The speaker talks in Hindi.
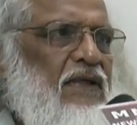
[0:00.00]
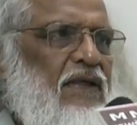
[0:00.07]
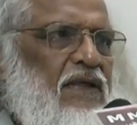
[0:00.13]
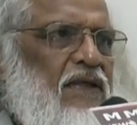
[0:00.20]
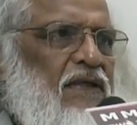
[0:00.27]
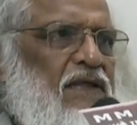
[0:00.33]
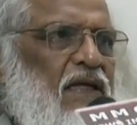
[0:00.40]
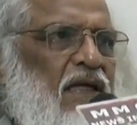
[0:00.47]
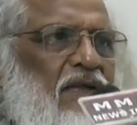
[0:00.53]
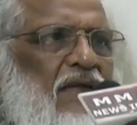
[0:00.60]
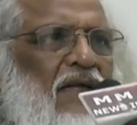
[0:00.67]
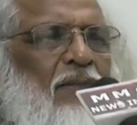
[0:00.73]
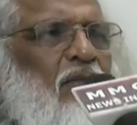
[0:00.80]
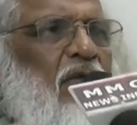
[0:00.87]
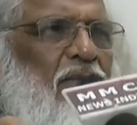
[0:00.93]
नहीं किया
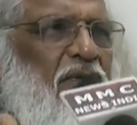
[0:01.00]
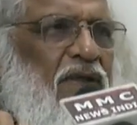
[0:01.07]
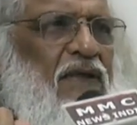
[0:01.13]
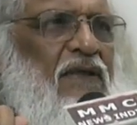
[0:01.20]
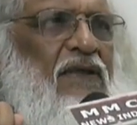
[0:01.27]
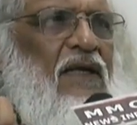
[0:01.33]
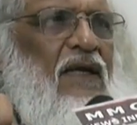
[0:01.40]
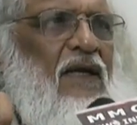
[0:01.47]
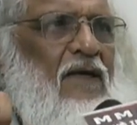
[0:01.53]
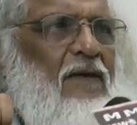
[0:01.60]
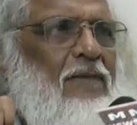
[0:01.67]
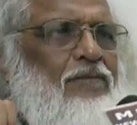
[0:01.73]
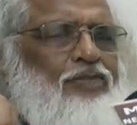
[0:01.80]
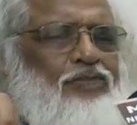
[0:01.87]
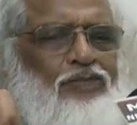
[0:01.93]
था अब तक भी नहीं किया है
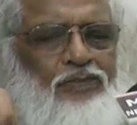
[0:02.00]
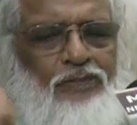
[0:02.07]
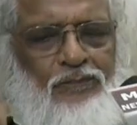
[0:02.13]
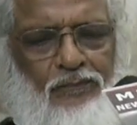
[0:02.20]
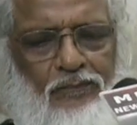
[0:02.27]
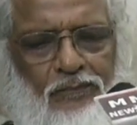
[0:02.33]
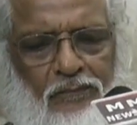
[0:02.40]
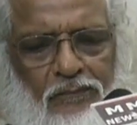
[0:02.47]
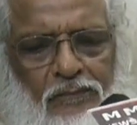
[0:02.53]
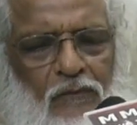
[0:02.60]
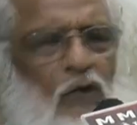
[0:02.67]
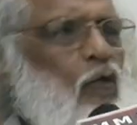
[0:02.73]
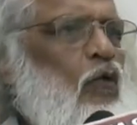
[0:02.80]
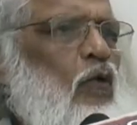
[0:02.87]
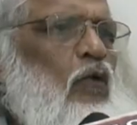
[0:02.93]

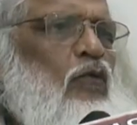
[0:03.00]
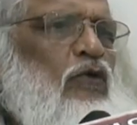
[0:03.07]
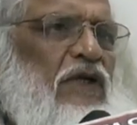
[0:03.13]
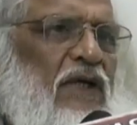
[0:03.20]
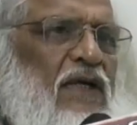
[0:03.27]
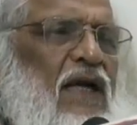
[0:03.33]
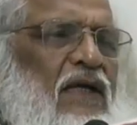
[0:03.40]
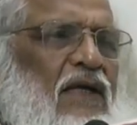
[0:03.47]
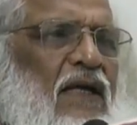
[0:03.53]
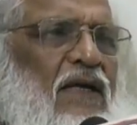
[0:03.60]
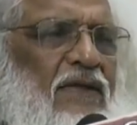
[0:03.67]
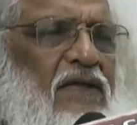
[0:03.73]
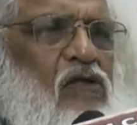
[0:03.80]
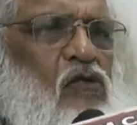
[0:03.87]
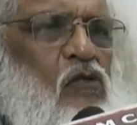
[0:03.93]
तो मुझे ख्याल
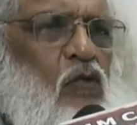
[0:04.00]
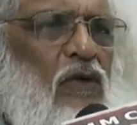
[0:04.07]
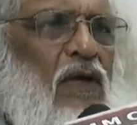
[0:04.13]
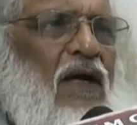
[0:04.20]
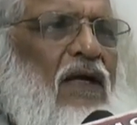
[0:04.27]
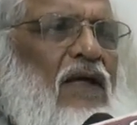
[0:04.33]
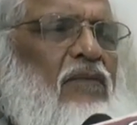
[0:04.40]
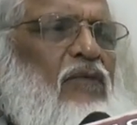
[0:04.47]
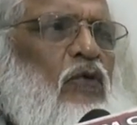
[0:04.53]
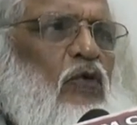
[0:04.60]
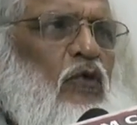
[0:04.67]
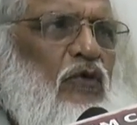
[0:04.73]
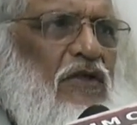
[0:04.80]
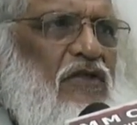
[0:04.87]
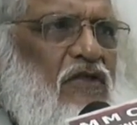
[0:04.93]
आया कि क्यों ना आलमी
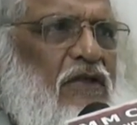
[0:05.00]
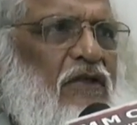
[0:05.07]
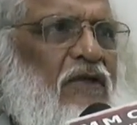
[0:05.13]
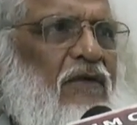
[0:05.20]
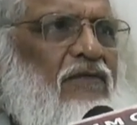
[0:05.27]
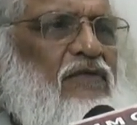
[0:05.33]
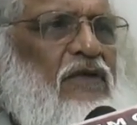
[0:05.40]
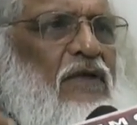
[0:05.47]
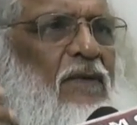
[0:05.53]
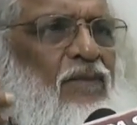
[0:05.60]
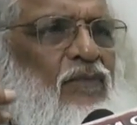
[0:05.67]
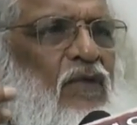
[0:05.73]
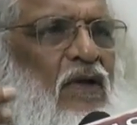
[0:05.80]
उर्दू ट्रस्ट की तरफ से